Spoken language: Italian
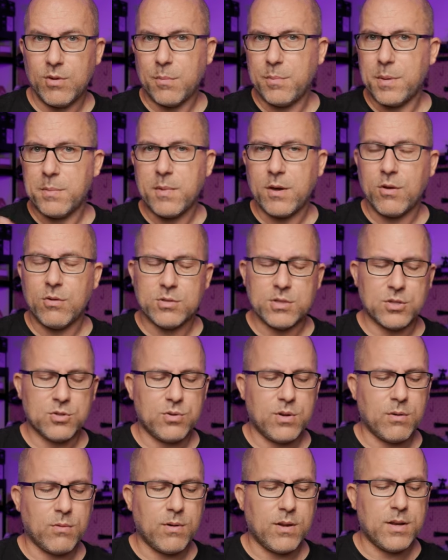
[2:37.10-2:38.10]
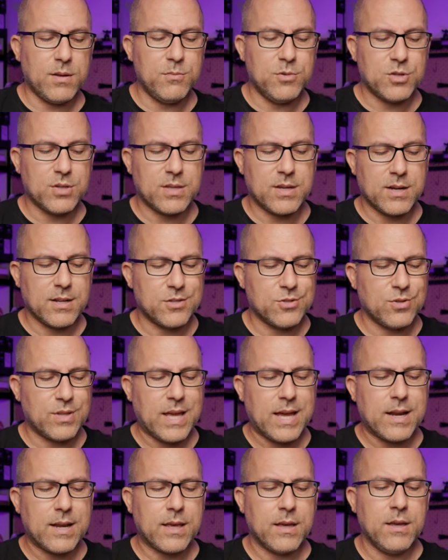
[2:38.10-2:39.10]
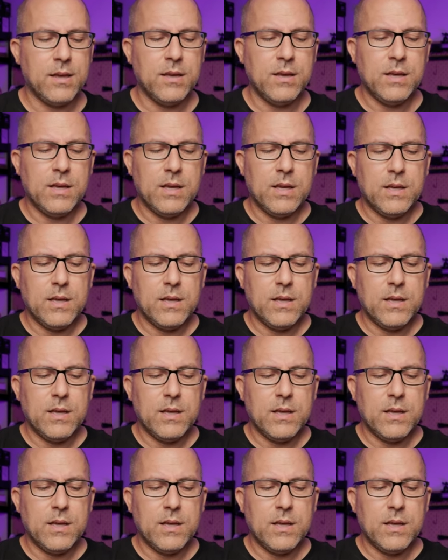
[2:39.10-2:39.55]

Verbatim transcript: è una prima cosa sulla quale bisogna ragionare